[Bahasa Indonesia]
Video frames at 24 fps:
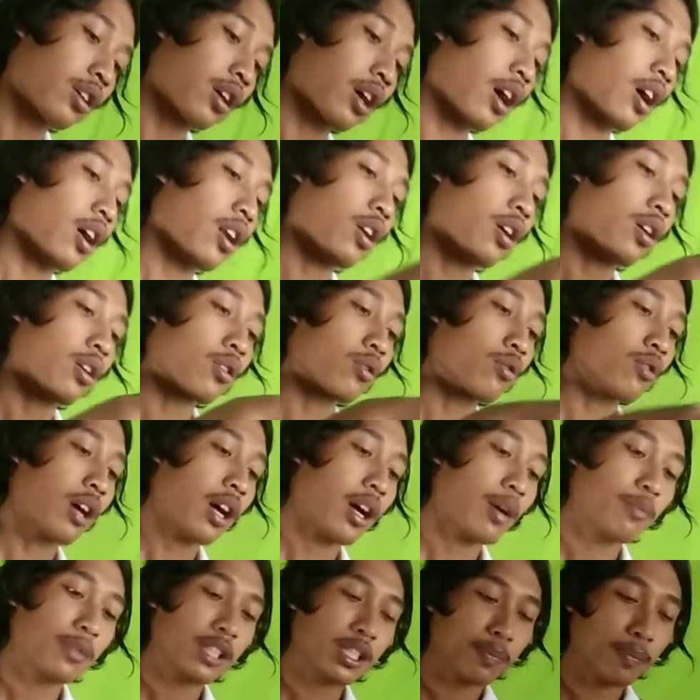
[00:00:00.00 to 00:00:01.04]
kalau
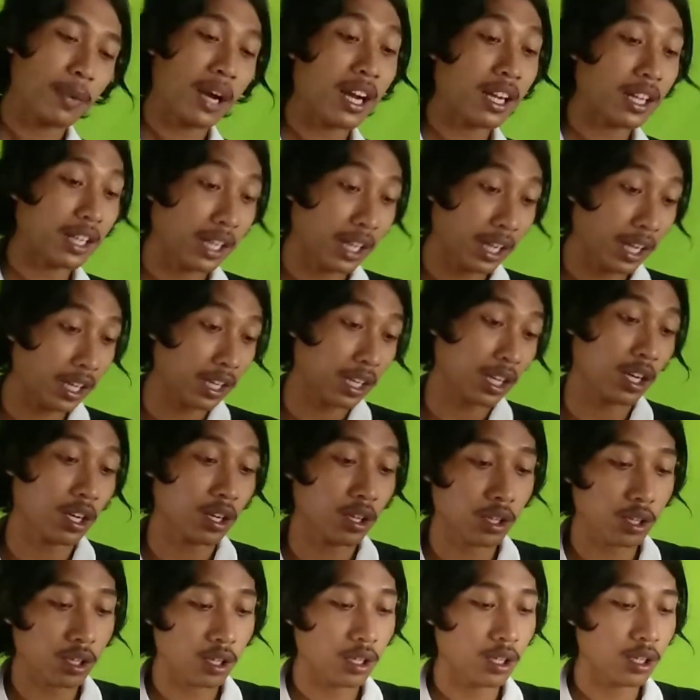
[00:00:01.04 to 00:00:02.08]
gua habis pakai
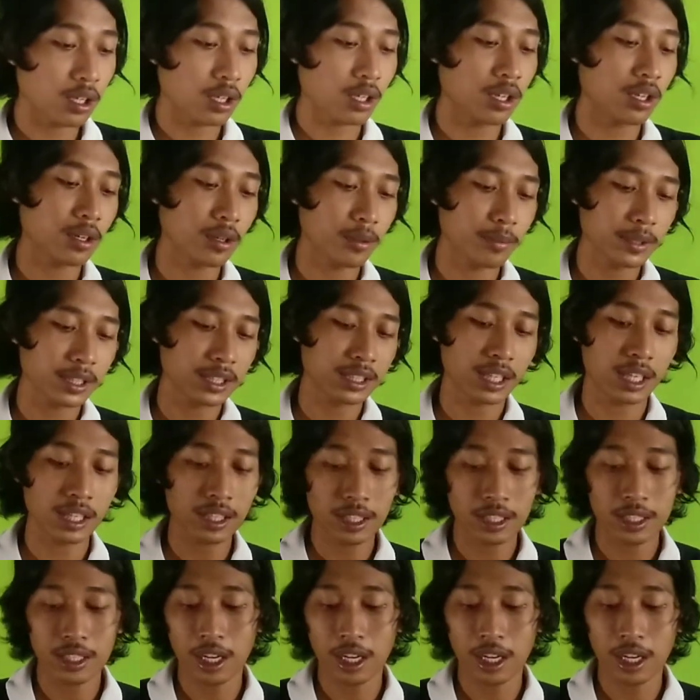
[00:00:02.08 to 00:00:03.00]
kalau misalnya